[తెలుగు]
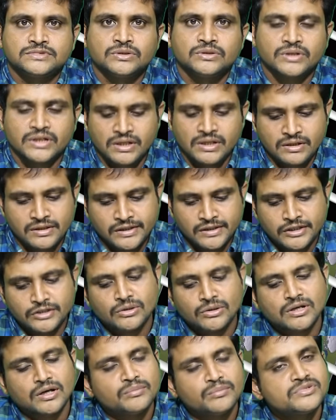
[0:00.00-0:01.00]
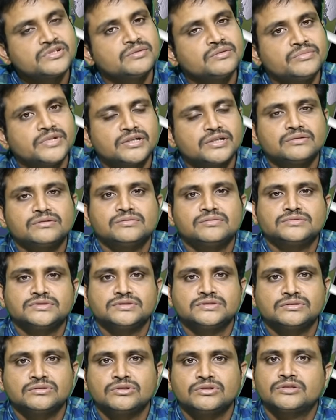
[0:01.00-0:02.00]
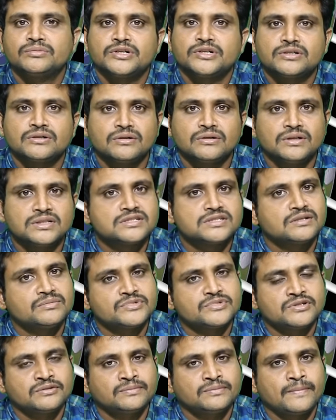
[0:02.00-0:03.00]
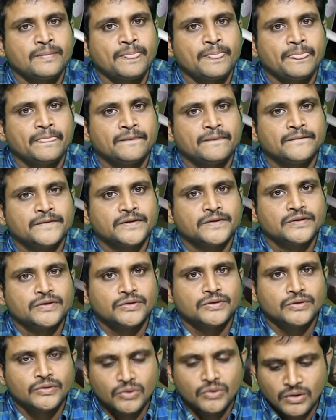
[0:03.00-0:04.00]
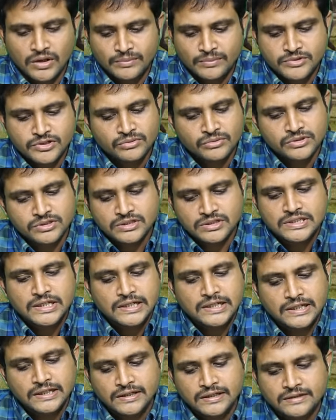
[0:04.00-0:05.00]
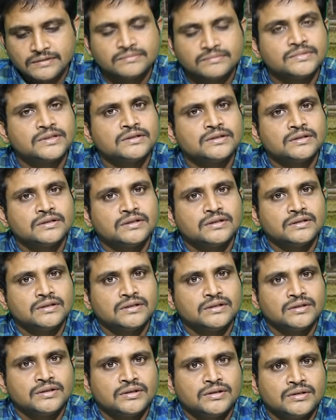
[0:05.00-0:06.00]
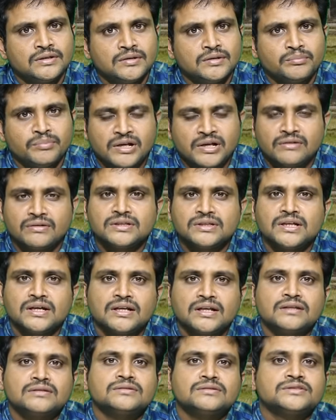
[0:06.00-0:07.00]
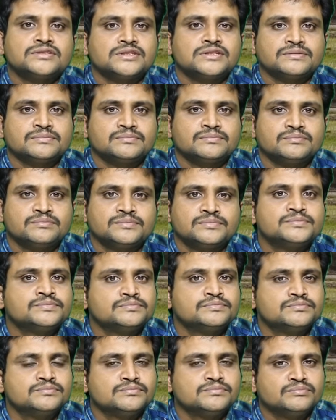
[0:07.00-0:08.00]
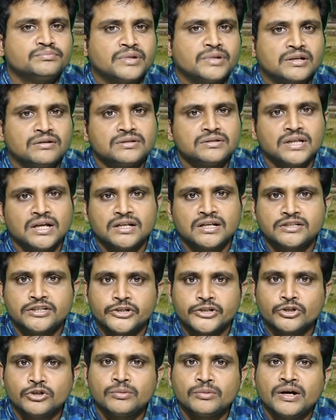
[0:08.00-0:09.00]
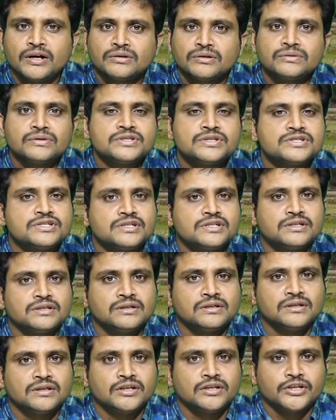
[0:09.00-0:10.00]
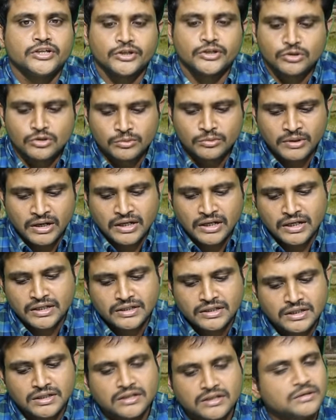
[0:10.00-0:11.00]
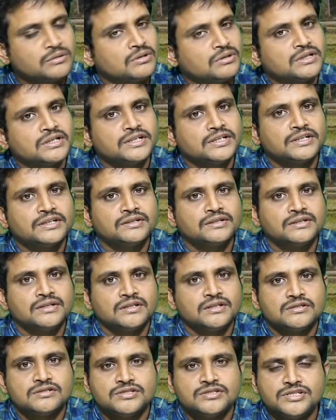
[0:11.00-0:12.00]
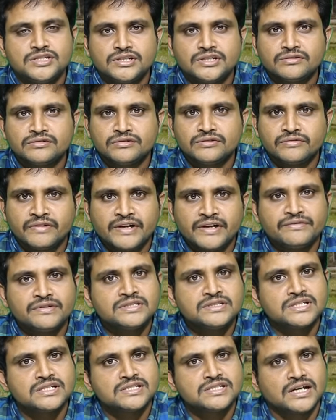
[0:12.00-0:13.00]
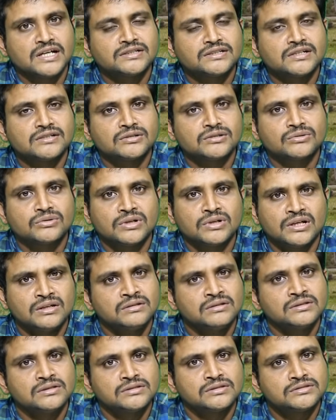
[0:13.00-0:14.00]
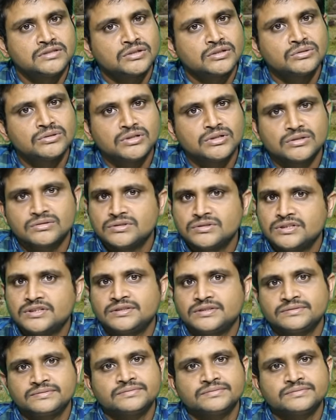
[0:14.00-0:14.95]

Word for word: ఓకేనా ఇది ఒక అంశం మీరు గుర్తుపెట్టుకోవాల్సిన అంశం ఇంకొక అంశం వచ్చేసరికి పర్వతాల నుంచి పర్వతాల దిగువ భాగం నుంచి ఎగువ భాగానికి వెళ్ళే కొలది జీవ వైవిధ్య సాంద్రత కూడా తగ్గుతూ ఉంటుంది